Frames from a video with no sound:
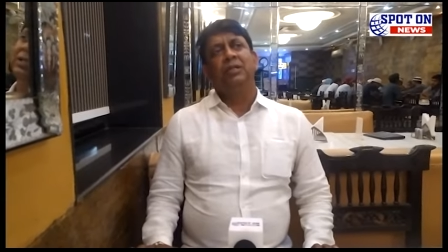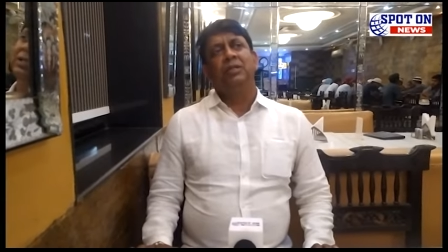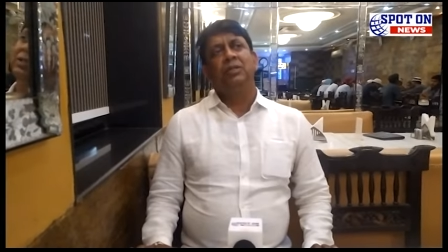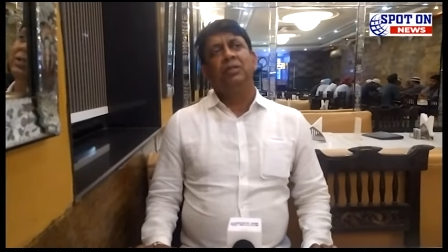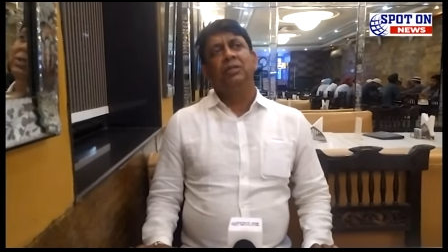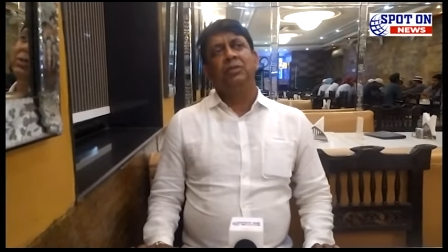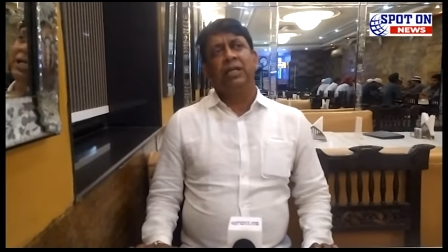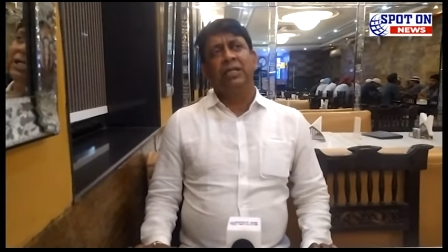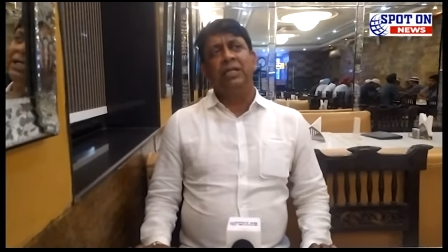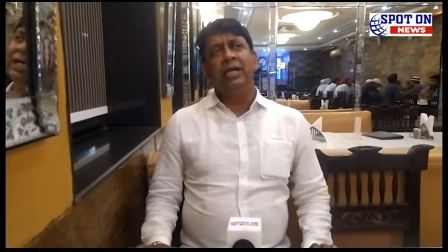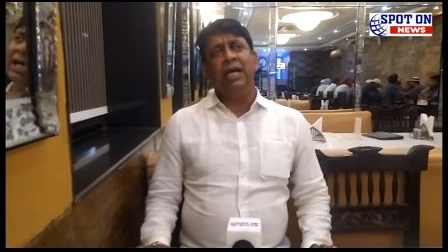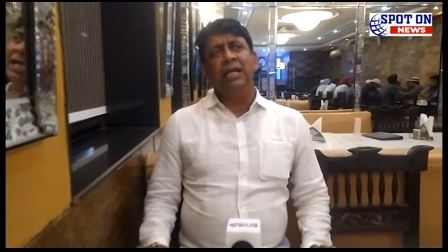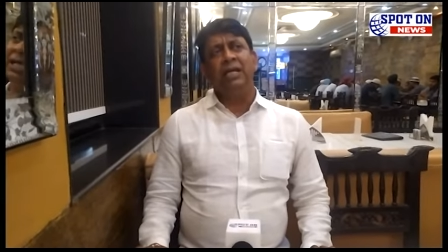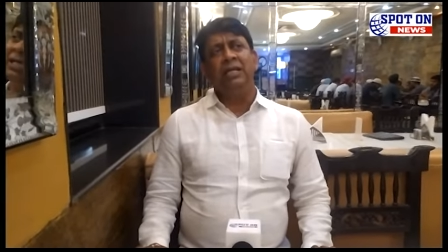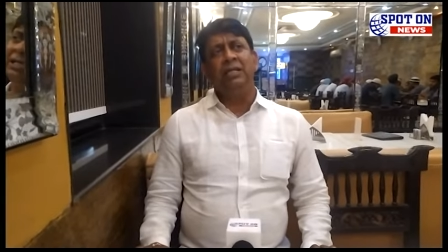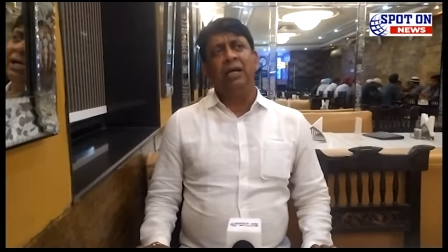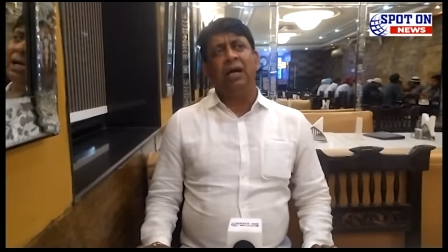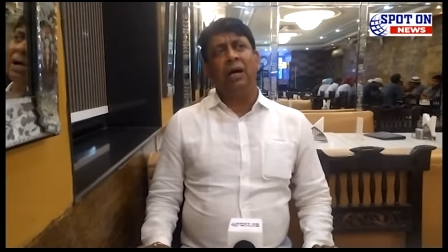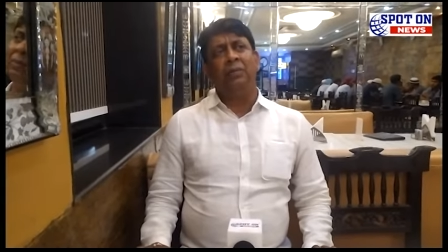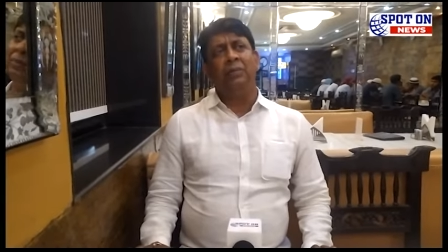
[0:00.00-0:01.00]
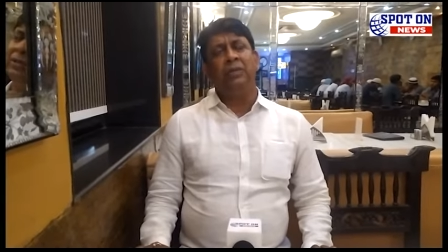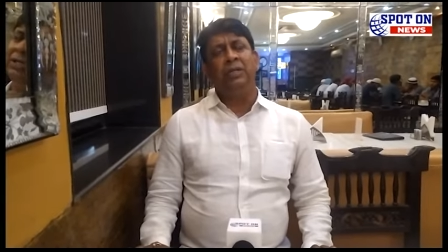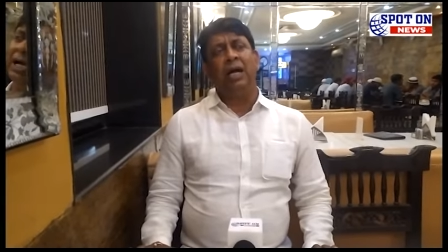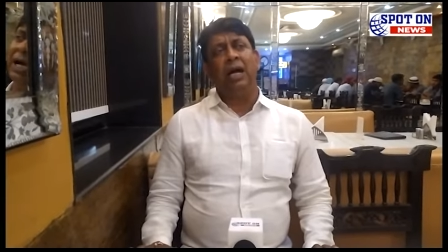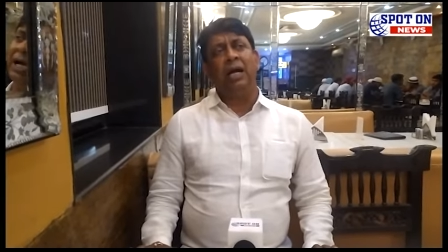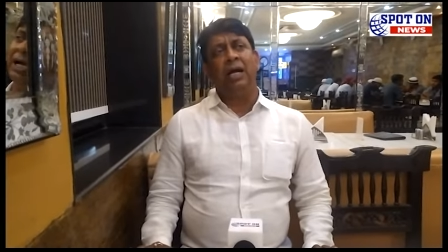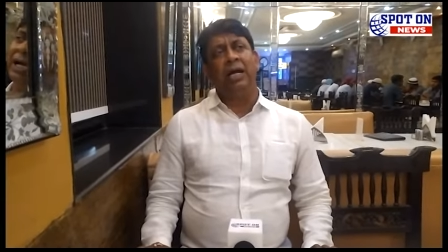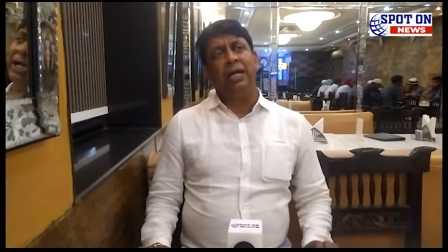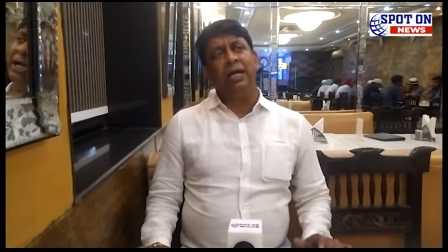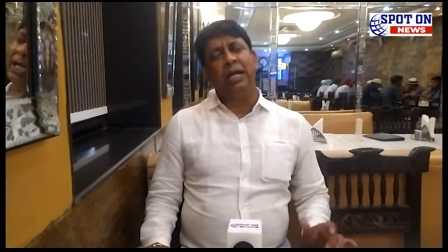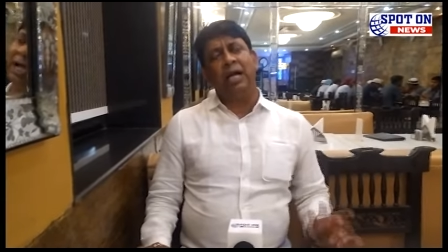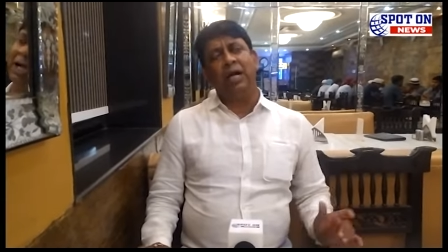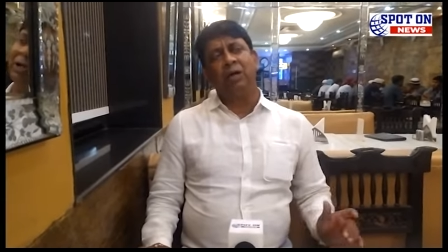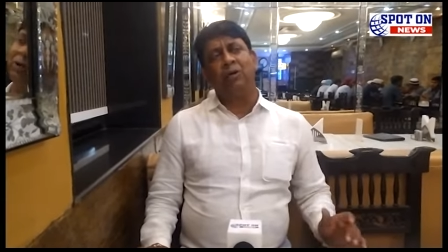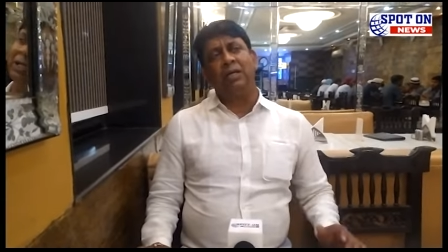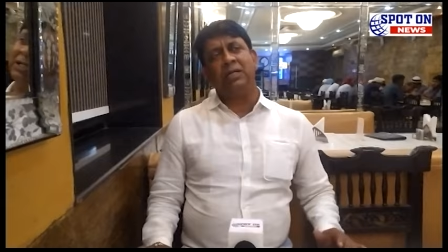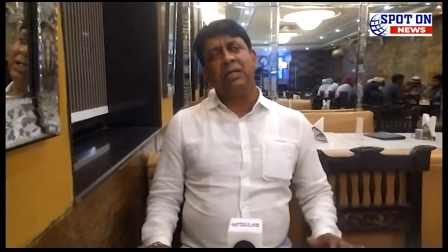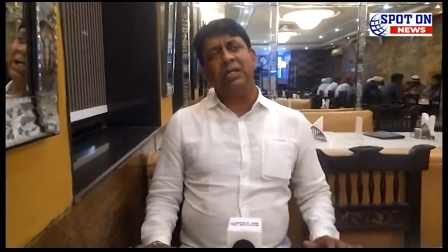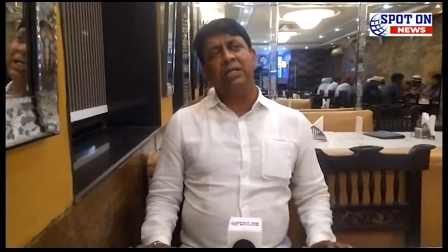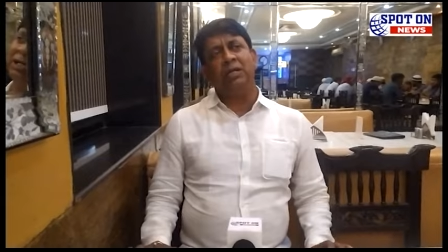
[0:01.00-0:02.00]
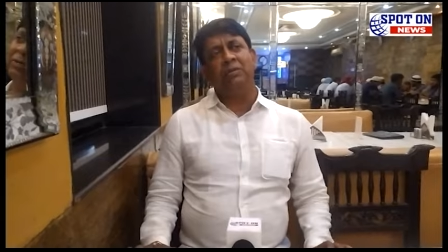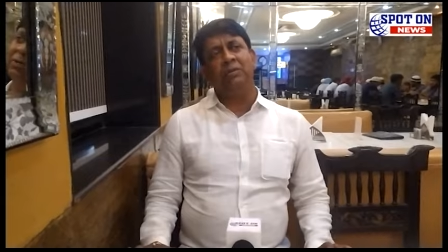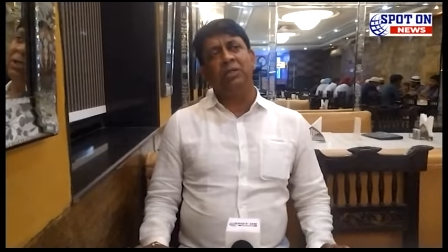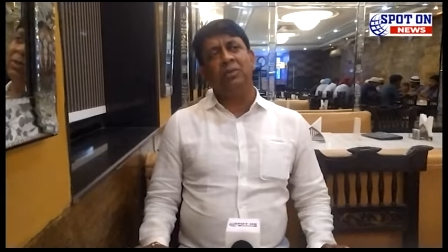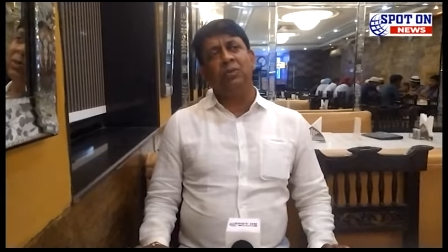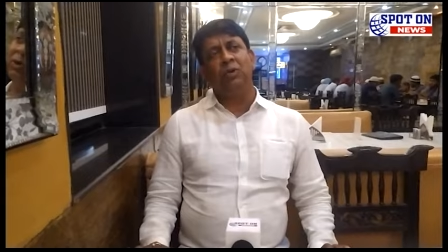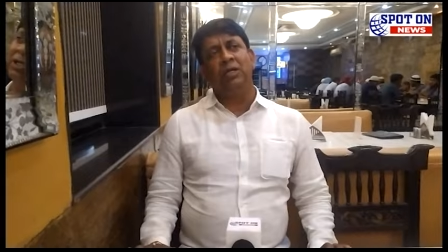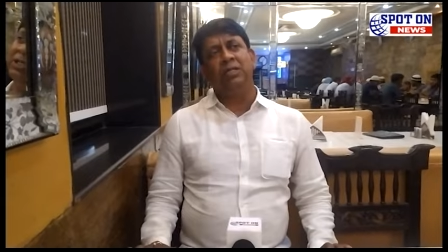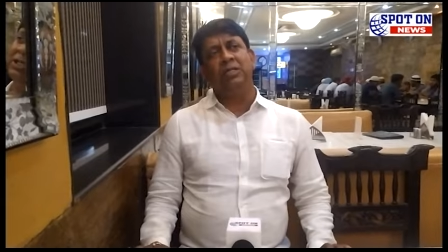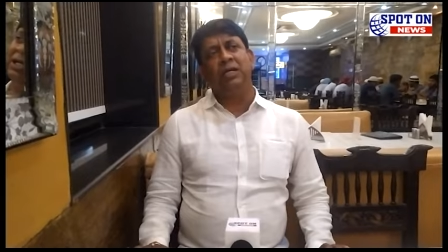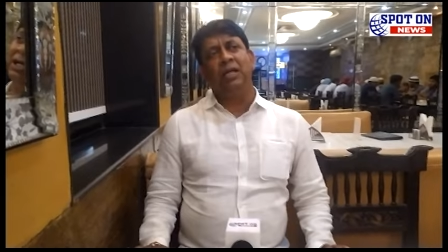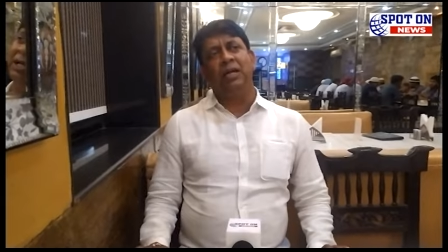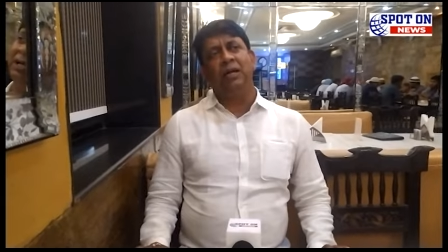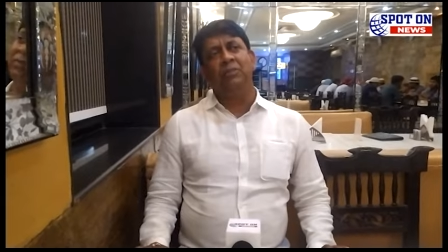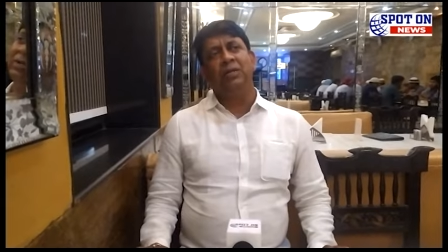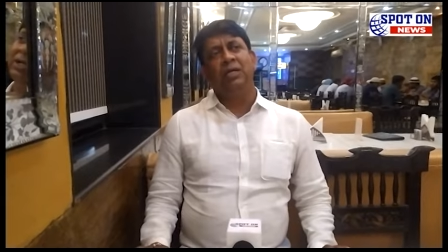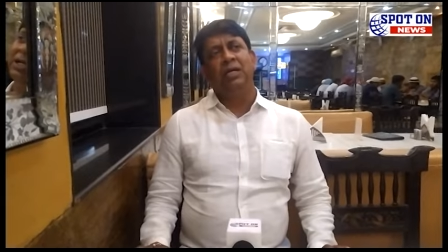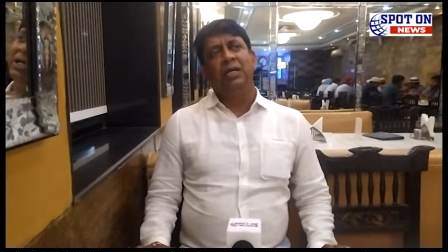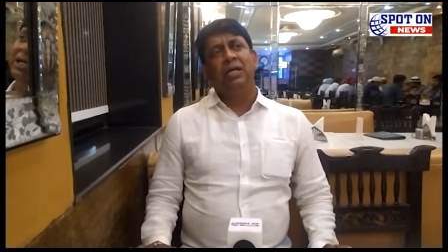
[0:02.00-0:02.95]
তো সেটাই আমি এর আগেও একটা ইন্টারভিউতে বলেছিলাম